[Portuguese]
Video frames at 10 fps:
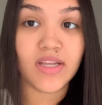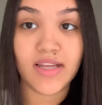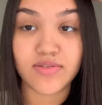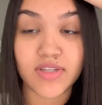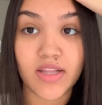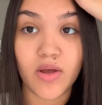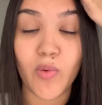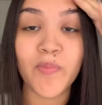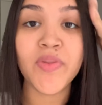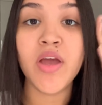lá do
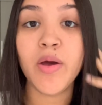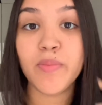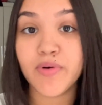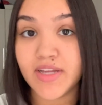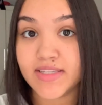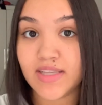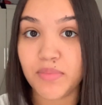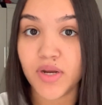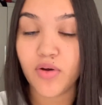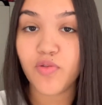salão, porque
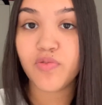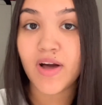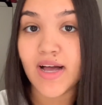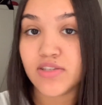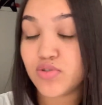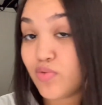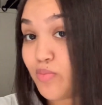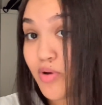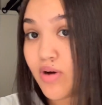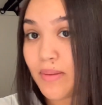sempre que eu faço, o
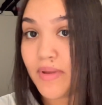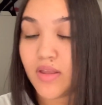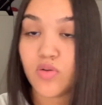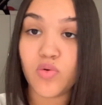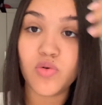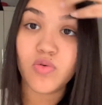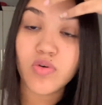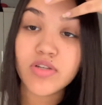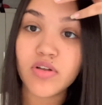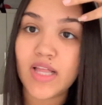meu cabelo,
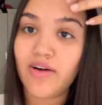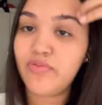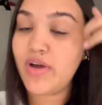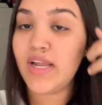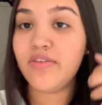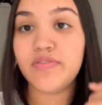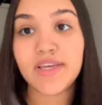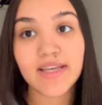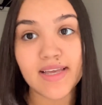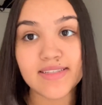quando eu lavo, ele
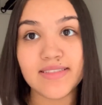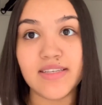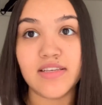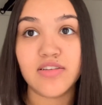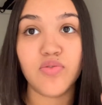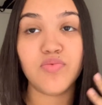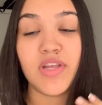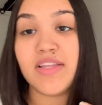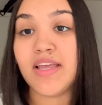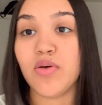fica assim. Não
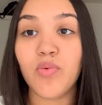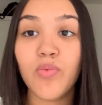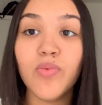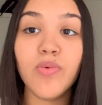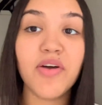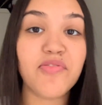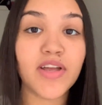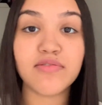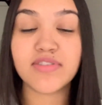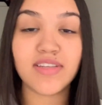tem nenhum
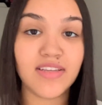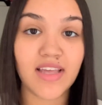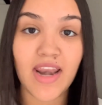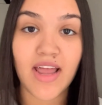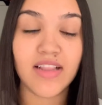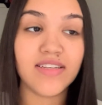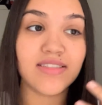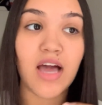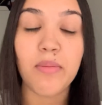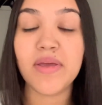efeito Cinderela,
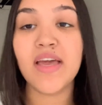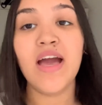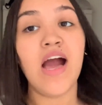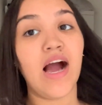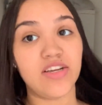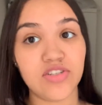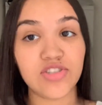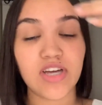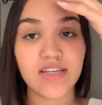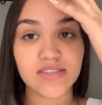sabe? A gente
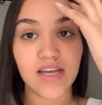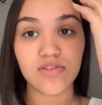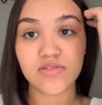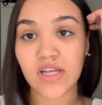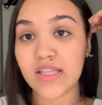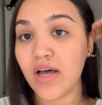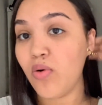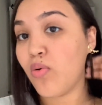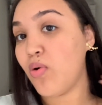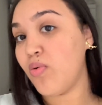já sai do
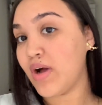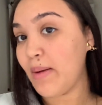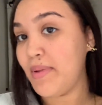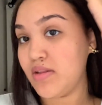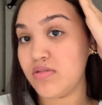salão com o cabelo